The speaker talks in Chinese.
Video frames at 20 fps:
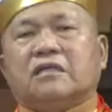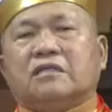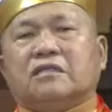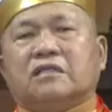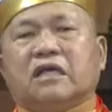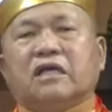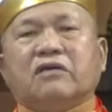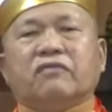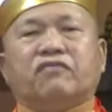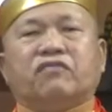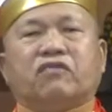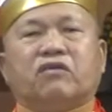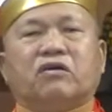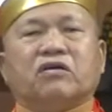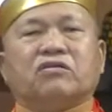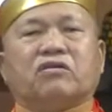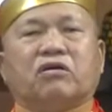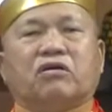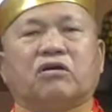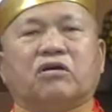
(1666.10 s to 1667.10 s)
所以
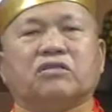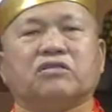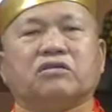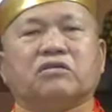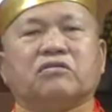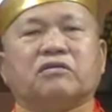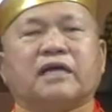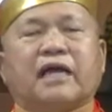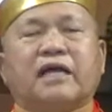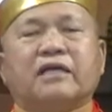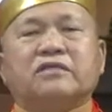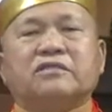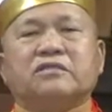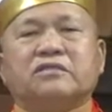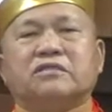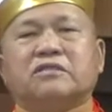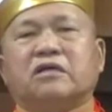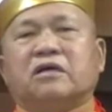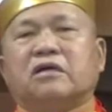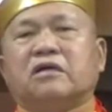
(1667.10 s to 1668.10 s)
佛陀就开
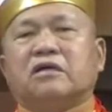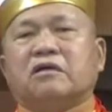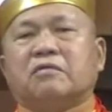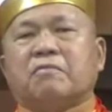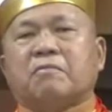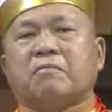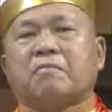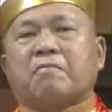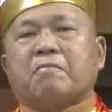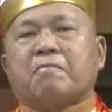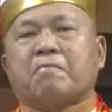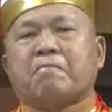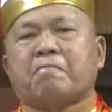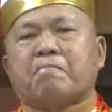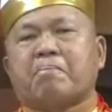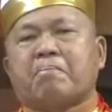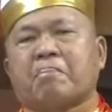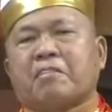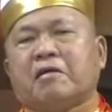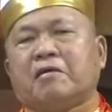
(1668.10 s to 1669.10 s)
示了：
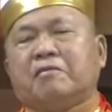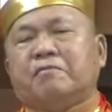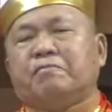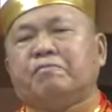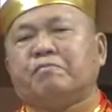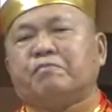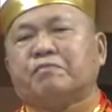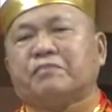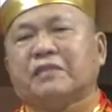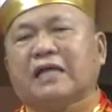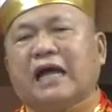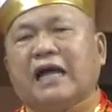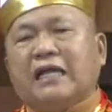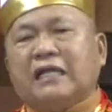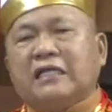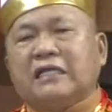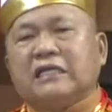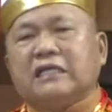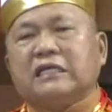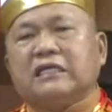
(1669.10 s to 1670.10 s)

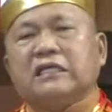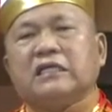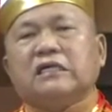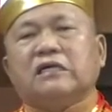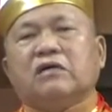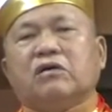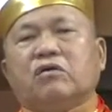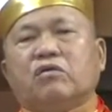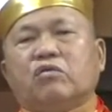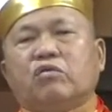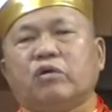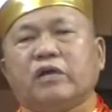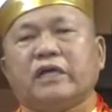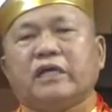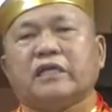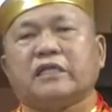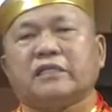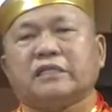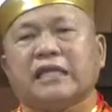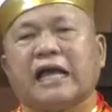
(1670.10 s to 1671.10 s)
当你
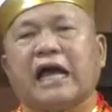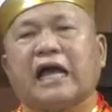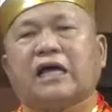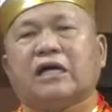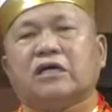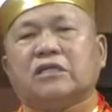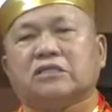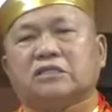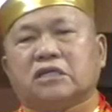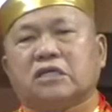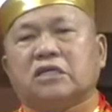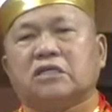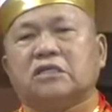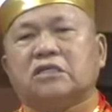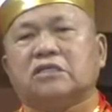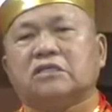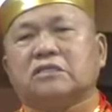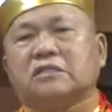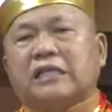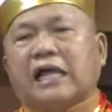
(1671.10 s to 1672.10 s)
为大
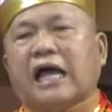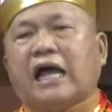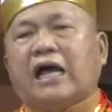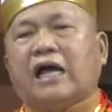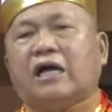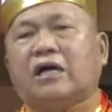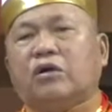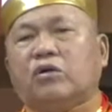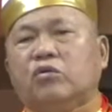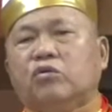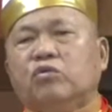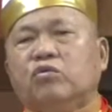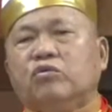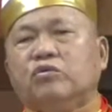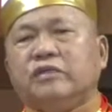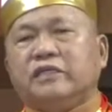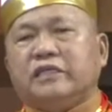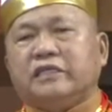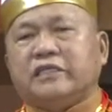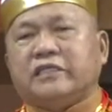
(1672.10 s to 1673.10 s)
彻大
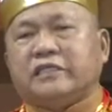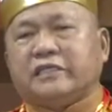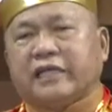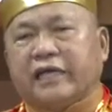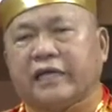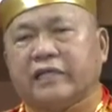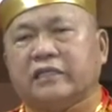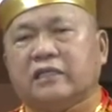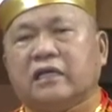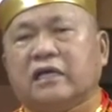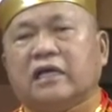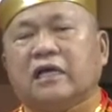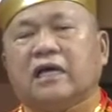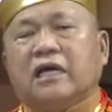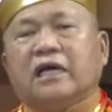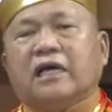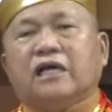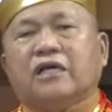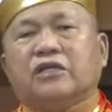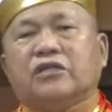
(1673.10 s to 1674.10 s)
悟以前，
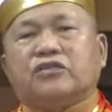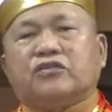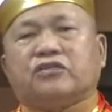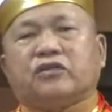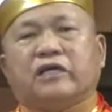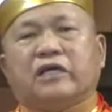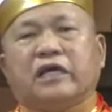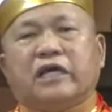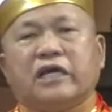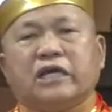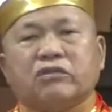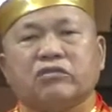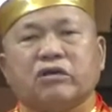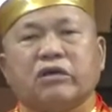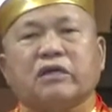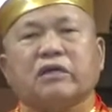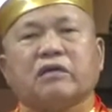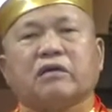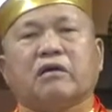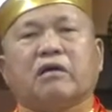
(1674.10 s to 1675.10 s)
绝
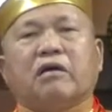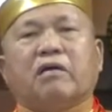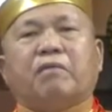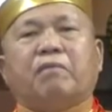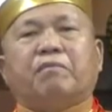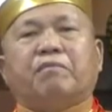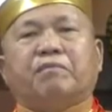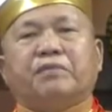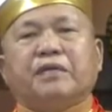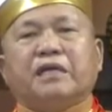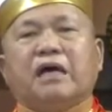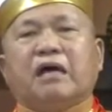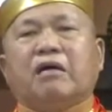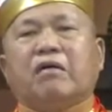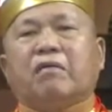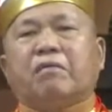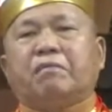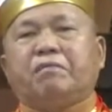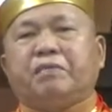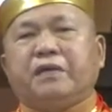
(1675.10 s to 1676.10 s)
对不
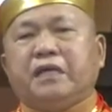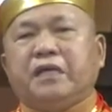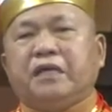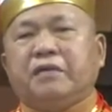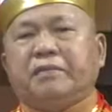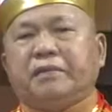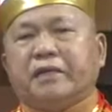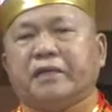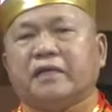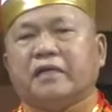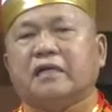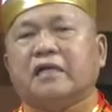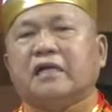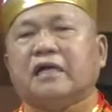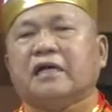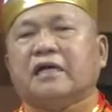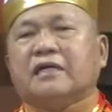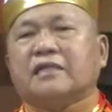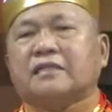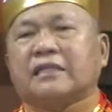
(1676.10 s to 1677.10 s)
要批评
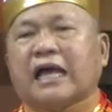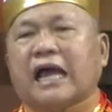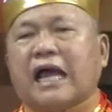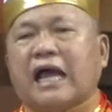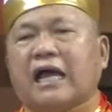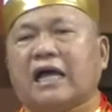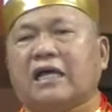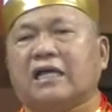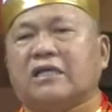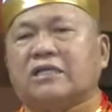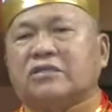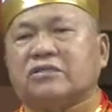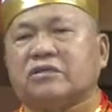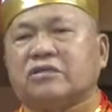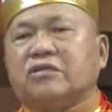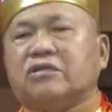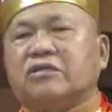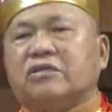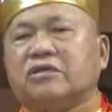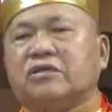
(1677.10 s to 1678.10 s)
他
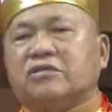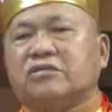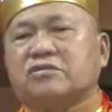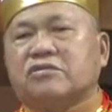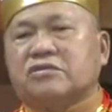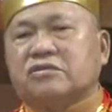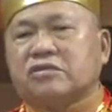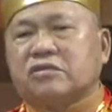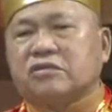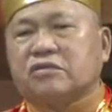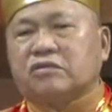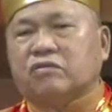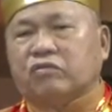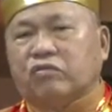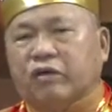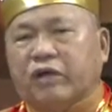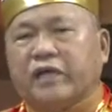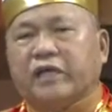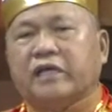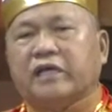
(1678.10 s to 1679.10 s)
人的是
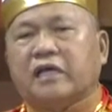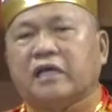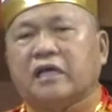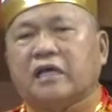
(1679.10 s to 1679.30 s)
非；